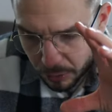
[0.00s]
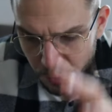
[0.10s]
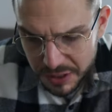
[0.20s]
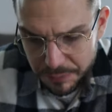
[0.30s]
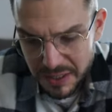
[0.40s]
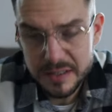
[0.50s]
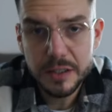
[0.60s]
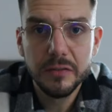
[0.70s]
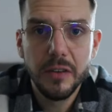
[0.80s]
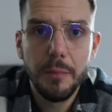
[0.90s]
Und ich habe das
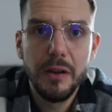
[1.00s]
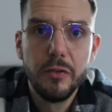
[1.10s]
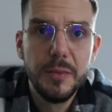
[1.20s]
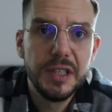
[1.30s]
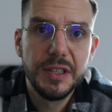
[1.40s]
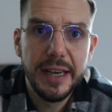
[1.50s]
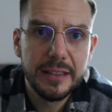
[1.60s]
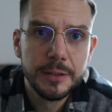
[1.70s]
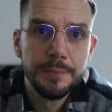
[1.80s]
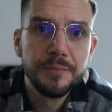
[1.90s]
irgendwann mal für mich
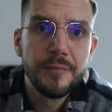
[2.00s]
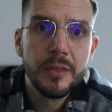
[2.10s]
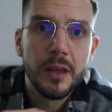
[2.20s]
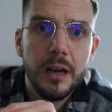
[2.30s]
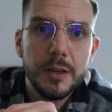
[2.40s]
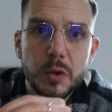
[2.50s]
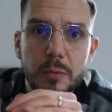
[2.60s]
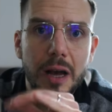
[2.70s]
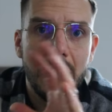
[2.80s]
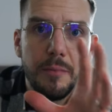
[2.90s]
entdeckt, äh, so
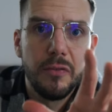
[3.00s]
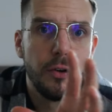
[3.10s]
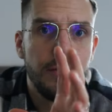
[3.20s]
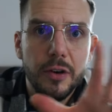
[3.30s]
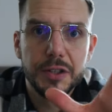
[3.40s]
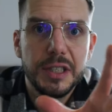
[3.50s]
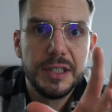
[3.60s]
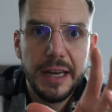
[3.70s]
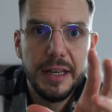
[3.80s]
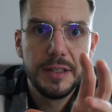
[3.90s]
im Rahmen von Vertical
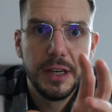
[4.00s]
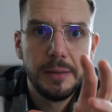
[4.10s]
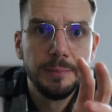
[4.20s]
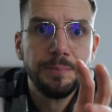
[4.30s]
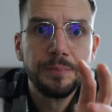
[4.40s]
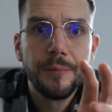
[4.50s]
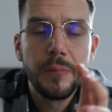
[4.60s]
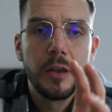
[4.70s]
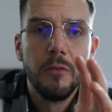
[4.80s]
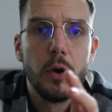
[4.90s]
Diet, ja,
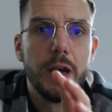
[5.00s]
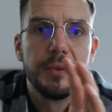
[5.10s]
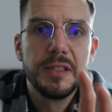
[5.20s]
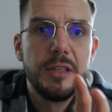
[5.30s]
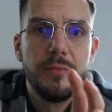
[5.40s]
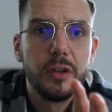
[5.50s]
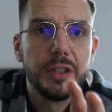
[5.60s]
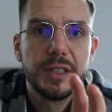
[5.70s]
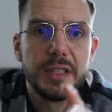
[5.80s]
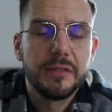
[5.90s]
wo ja im Prinzip
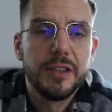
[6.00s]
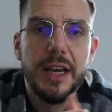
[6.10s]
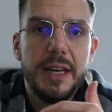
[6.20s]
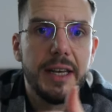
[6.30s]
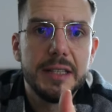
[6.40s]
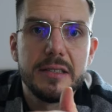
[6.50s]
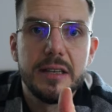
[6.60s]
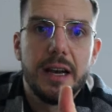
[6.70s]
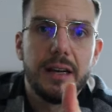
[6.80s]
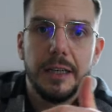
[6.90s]
wirklich gesagt wird, hey, den ganzen
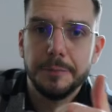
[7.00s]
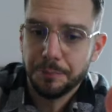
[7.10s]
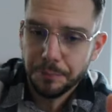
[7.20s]
Tag lang